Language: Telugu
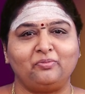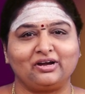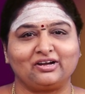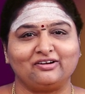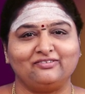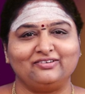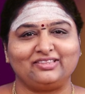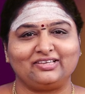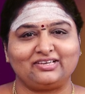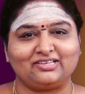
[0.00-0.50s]

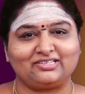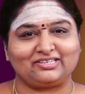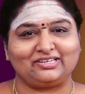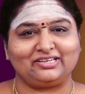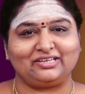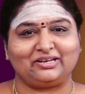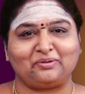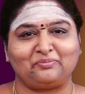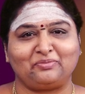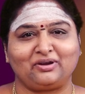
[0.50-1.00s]
భగవతే
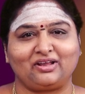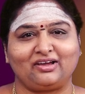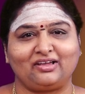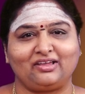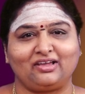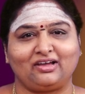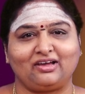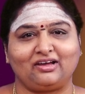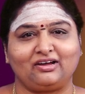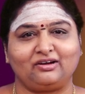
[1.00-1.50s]

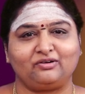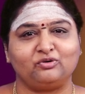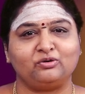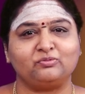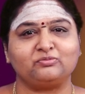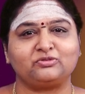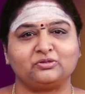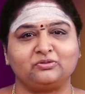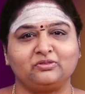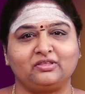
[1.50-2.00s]
శ్రీరమణాయ
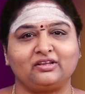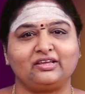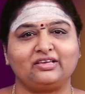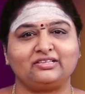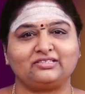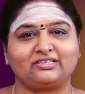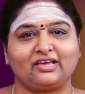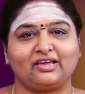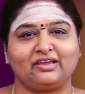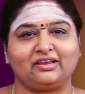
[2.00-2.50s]
ఓం
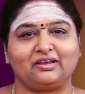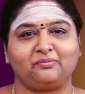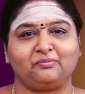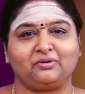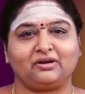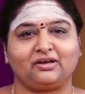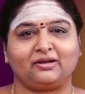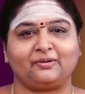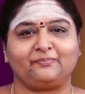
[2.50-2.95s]
సుందరేశాయ నమ